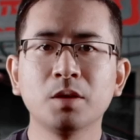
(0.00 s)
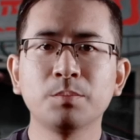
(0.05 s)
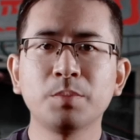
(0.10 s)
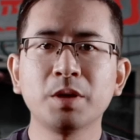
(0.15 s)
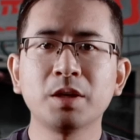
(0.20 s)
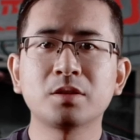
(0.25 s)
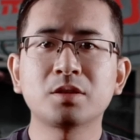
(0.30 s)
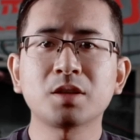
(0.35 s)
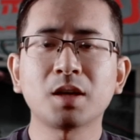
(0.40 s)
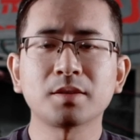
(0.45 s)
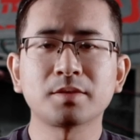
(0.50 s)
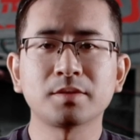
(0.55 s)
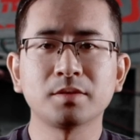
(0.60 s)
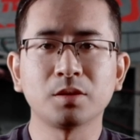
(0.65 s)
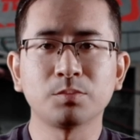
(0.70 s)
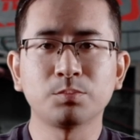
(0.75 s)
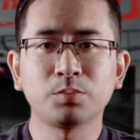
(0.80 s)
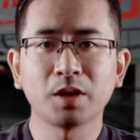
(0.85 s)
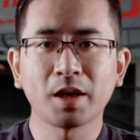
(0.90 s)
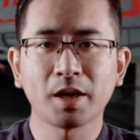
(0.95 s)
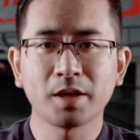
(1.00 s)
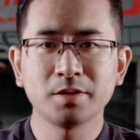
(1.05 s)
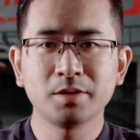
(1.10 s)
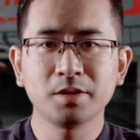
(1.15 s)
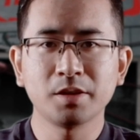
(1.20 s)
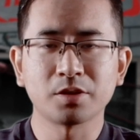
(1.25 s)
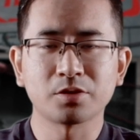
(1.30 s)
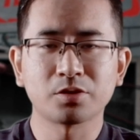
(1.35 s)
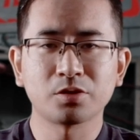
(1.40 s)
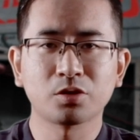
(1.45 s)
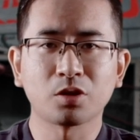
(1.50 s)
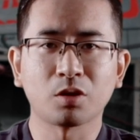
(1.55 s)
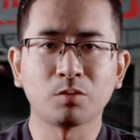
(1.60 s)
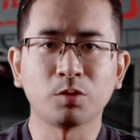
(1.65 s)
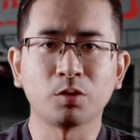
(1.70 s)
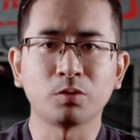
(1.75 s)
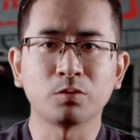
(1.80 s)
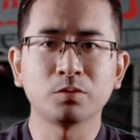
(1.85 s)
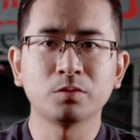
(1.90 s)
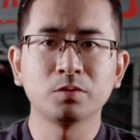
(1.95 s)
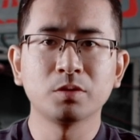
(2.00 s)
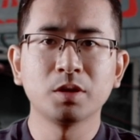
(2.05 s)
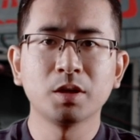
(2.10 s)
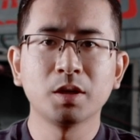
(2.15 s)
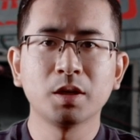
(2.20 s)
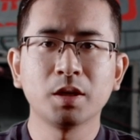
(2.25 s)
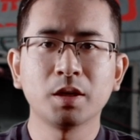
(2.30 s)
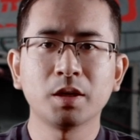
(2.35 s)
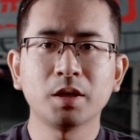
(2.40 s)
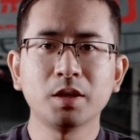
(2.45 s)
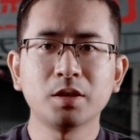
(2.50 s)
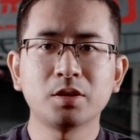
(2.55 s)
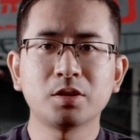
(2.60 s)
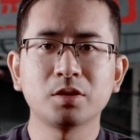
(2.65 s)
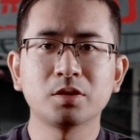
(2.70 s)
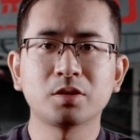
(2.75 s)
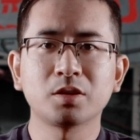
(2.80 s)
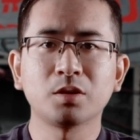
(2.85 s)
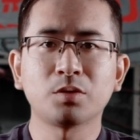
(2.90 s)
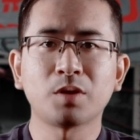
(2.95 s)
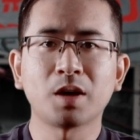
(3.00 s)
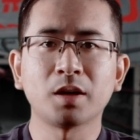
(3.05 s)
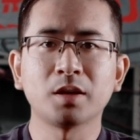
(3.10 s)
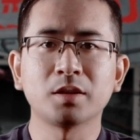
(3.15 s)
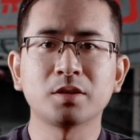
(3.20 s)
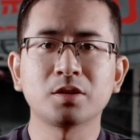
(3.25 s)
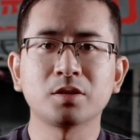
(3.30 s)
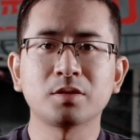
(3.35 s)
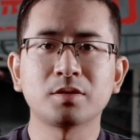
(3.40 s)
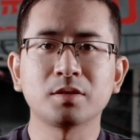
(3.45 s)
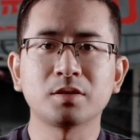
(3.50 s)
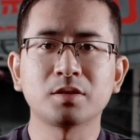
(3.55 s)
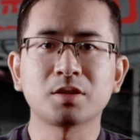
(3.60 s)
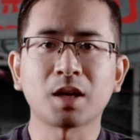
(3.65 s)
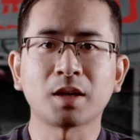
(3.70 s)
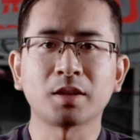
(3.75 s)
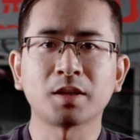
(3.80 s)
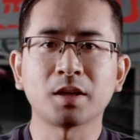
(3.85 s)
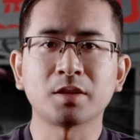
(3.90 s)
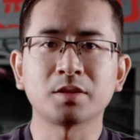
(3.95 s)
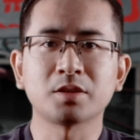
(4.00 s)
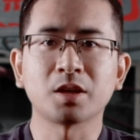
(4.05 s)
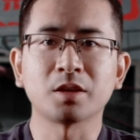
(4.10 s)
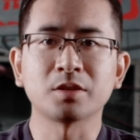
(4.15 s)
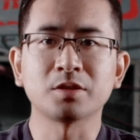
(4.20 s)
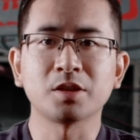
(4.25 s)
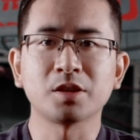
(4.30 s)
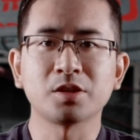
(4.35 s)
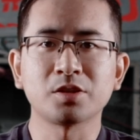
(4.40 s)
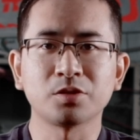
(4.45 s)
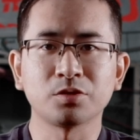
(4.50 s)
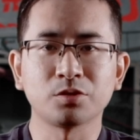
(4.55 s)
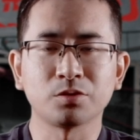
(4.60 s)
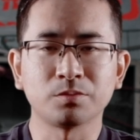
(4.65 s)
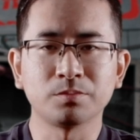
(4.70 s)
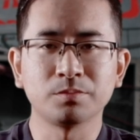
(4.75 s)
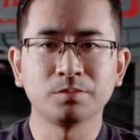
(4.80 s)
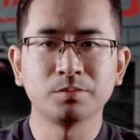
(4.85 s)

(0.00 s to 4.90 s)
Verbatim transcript: 被炸死的布莱恩也是同谋，一起策划了这次炸弹抢劫行动。